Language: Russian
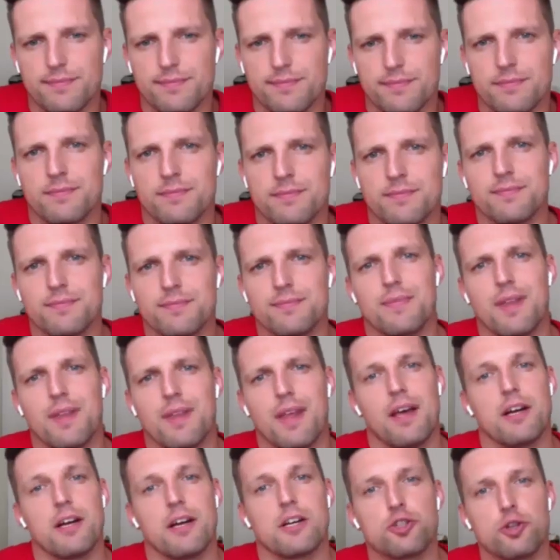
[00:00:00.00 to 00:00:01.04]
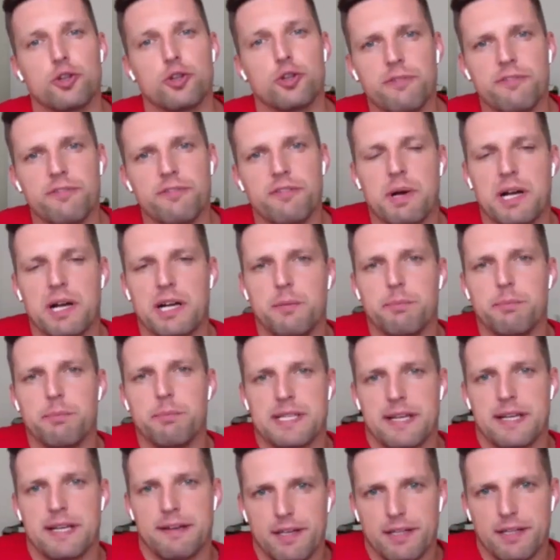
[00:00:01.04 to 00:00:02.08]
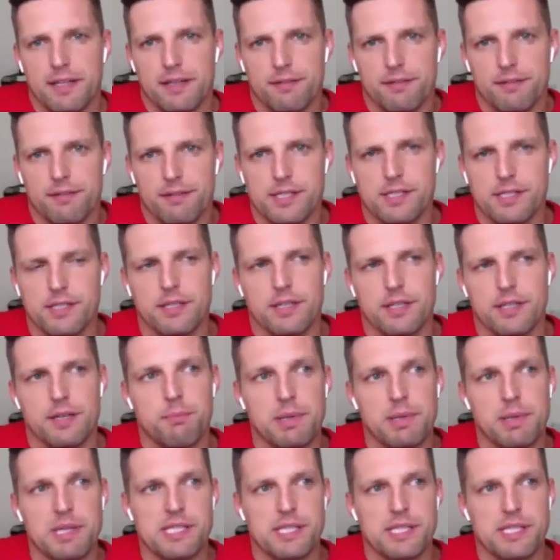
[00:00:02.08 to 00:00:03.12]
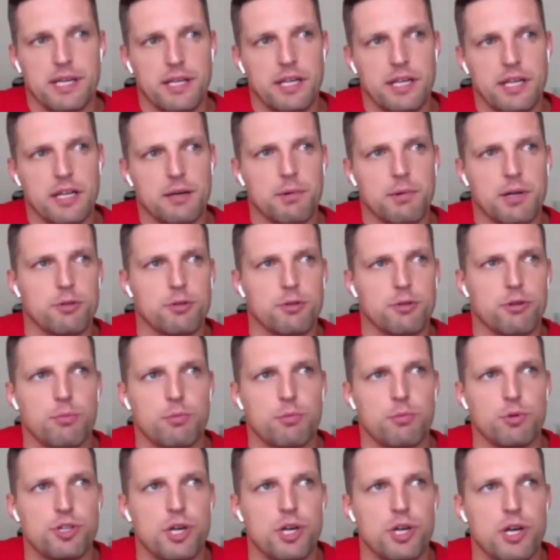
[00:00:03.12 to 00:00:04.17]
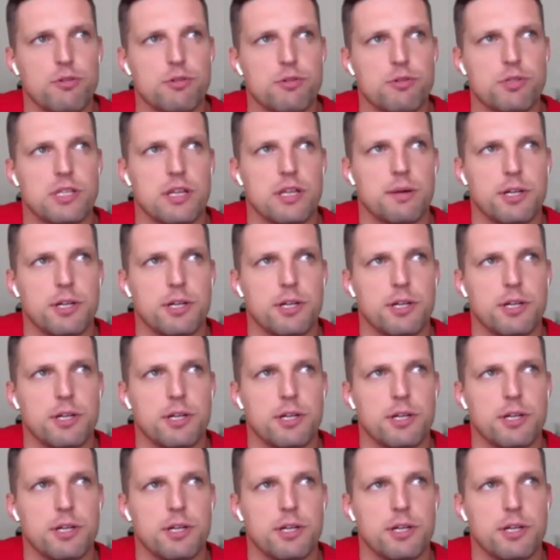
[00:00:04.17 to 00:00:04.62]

Угу. Что бы вы могли посоветовать э, пенсионерам, которые обучаются на